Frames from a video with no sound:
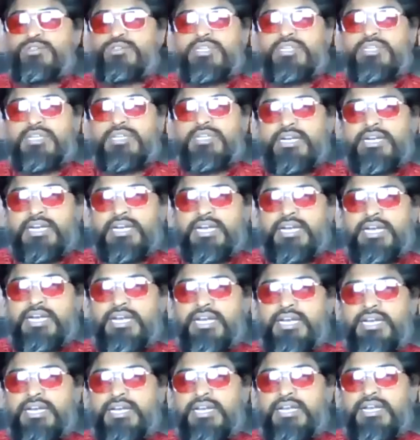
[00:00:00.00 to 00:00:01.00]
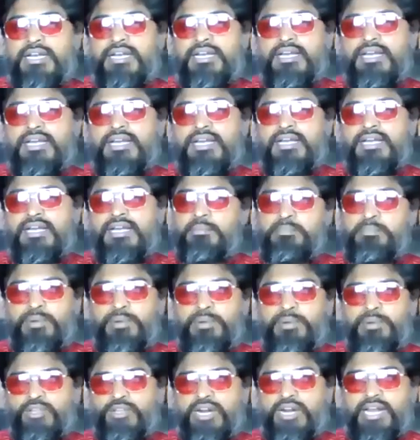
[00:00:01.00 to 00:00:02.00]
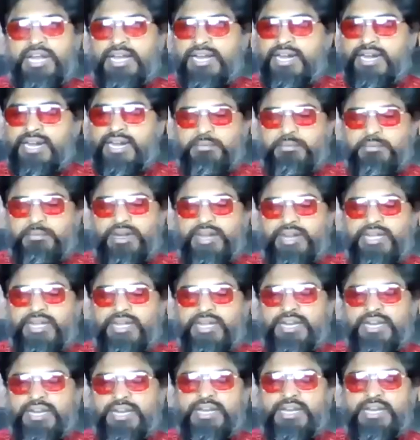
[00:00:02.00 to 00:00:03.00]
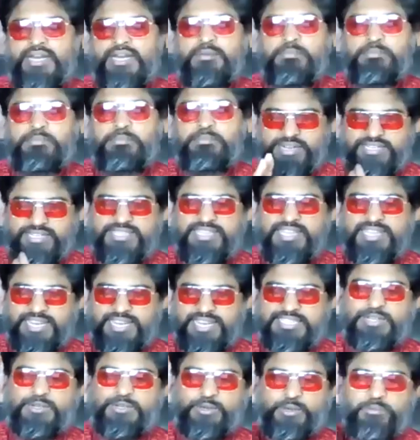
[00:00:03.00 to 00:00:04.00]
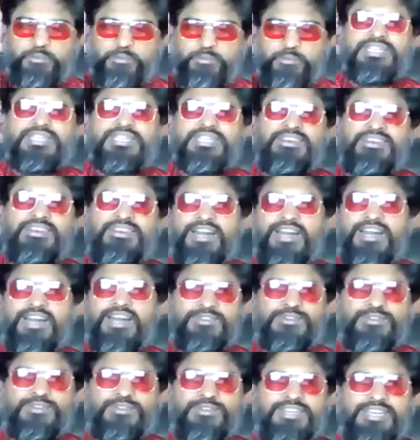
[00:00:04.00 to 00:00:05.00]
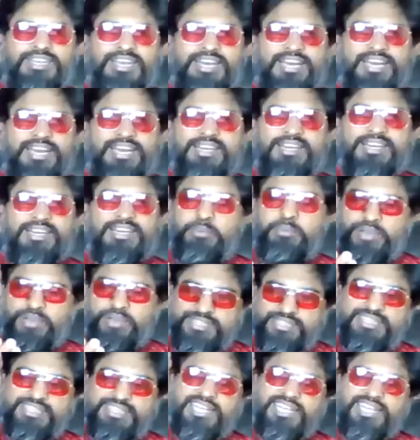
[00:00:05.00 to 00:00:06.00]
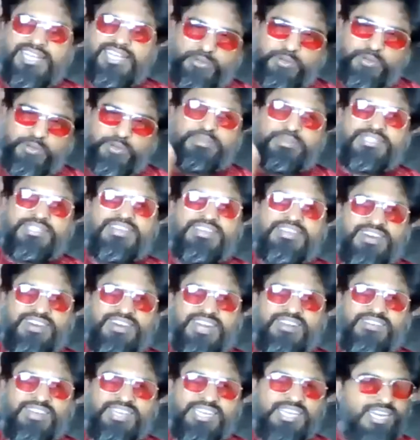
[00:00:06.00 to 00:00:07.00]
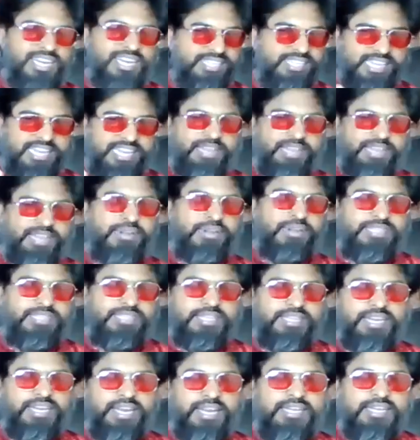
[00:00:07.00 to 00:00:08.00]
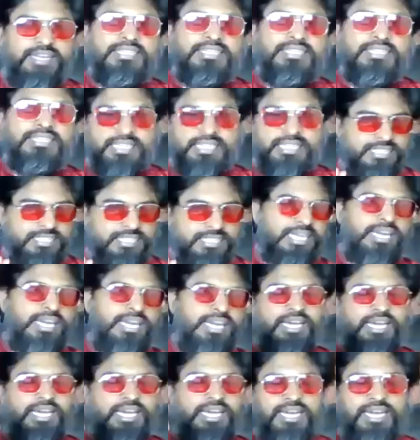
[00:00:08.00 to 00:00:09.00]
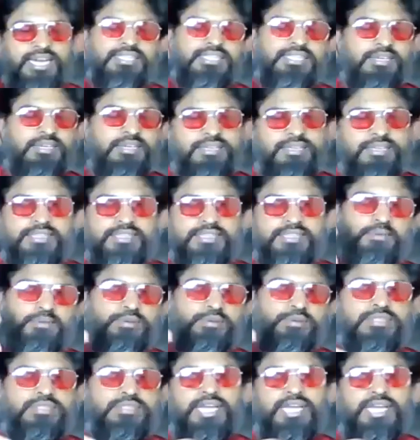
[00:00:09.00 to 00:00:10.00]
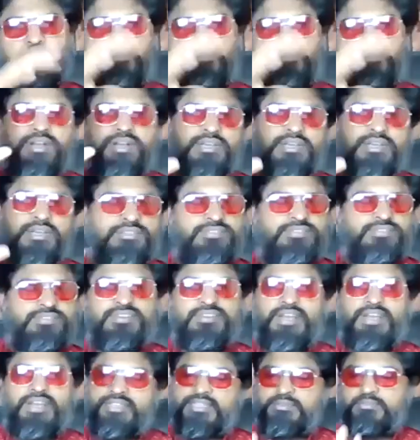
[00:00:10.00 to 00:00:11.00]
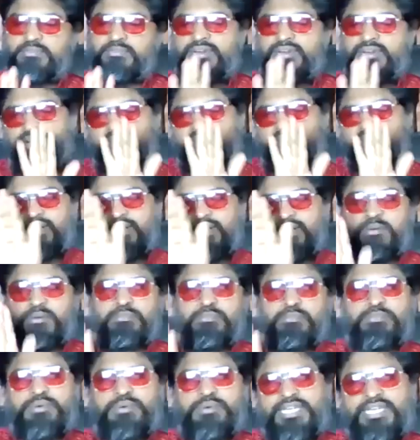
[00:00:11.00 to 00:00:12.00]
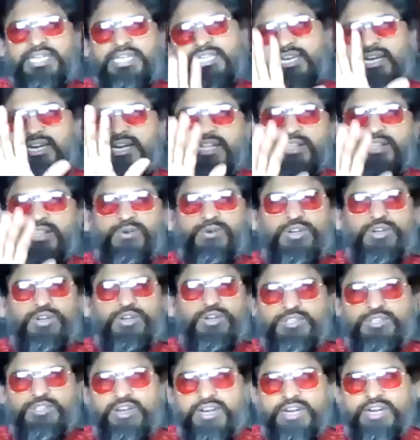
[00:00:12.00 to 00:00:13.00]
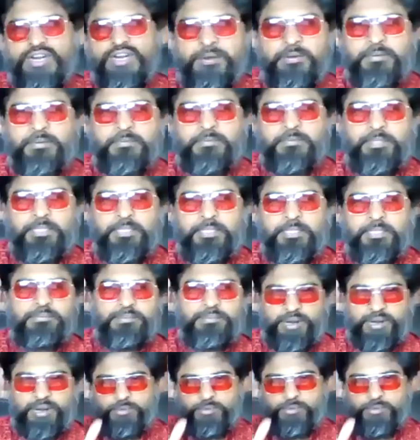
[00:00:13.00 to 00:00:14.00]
கொடுத்துருக்காங்க இப்படிலாம் சொல்றாங்கல்ல அப்படிலாம் இல்லை பெண் தான் அந்த குடும்பத்துக்கே வாழ்க்கை கொடுத்துருக்கா பெண் தான் அந்த குடும்பத்தையே வாழ வைக்கிறது நிறைய பேருக்கு தெரியல சரி நான் அது அடுத்த அடுத்த தலைப்புகள் அது வேற வேற பயிற்சிகளை நான் அதை உங்களுக்கு சொல்றேன் இப்போ